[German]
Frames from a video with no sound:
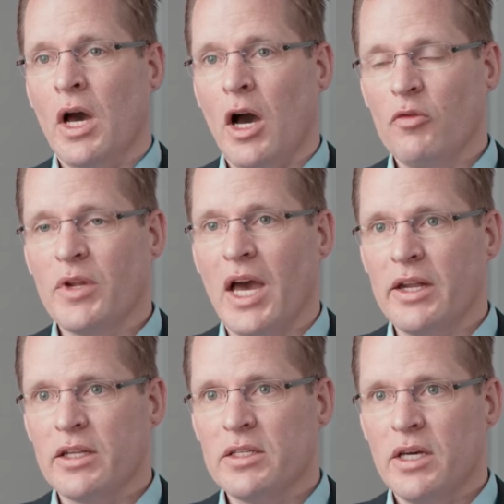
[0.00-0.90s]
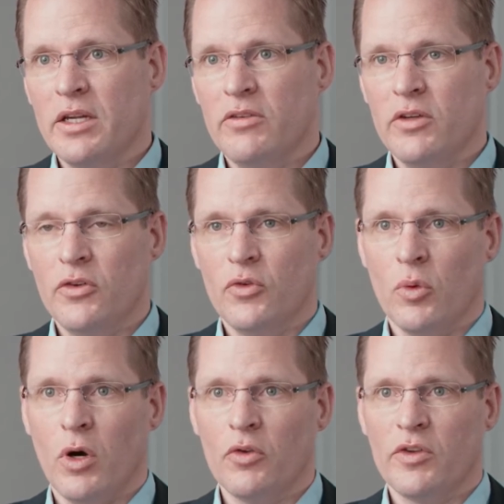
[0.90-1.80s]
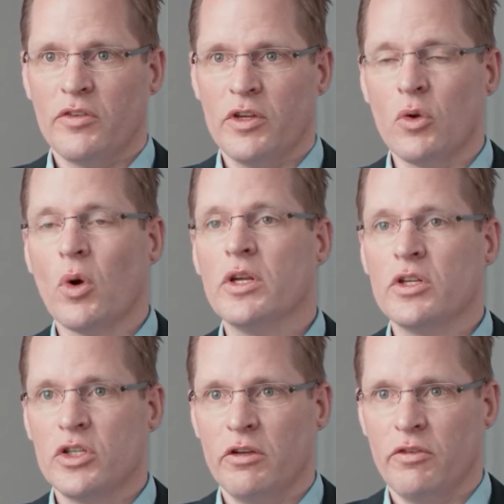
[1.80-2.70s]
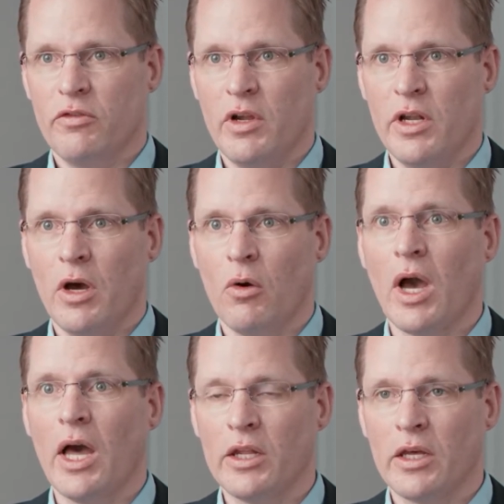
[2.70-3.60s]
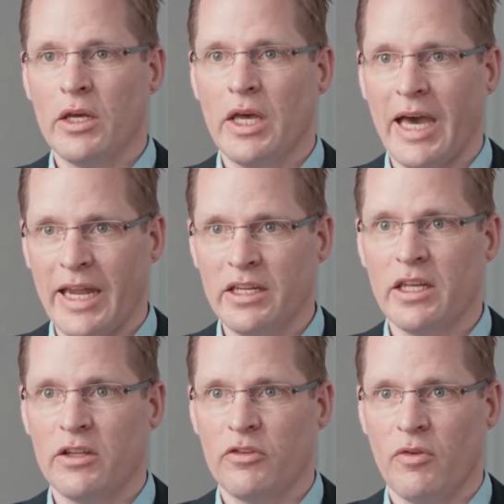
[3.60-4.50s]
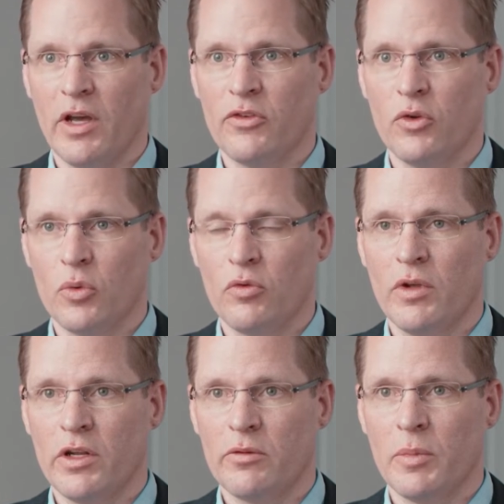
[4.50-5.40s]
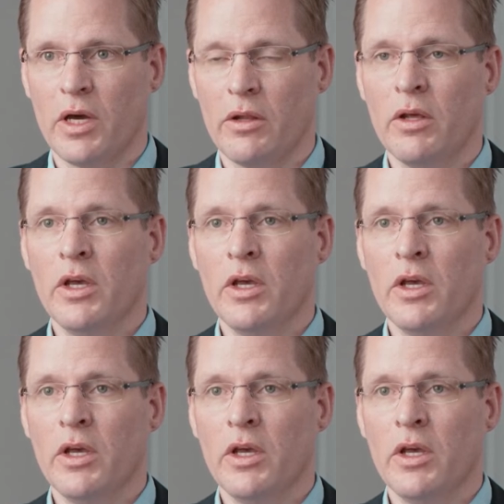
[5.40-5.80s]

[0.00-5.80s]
Auf der anderen Seite sieht es so aus, dass die neuen Geschäftsfelder auch andere Herangehensweisen notwendig machen.